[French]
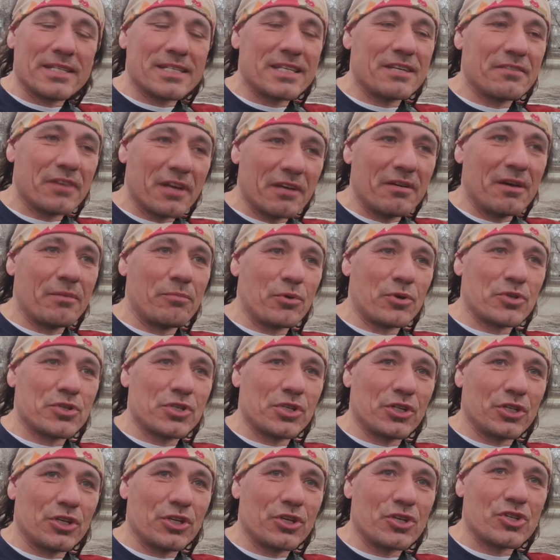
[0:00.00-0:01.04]
C'est vraiment pour
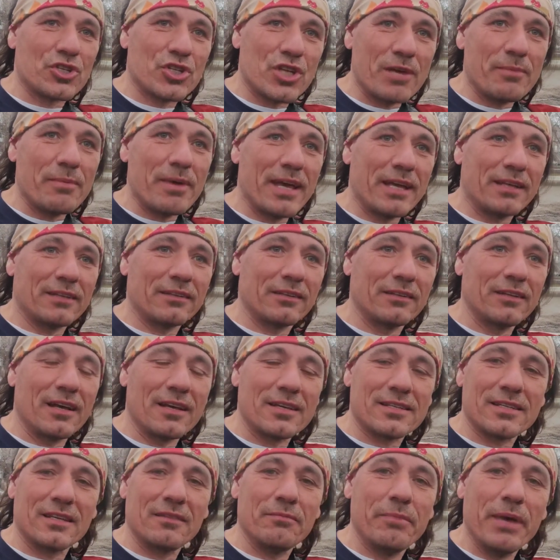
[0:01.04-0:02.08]
ça que j'aime être
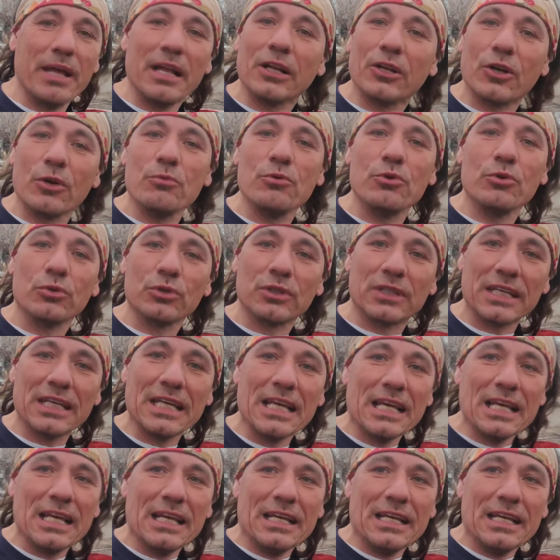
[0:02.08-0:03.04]
dans cette belle communauté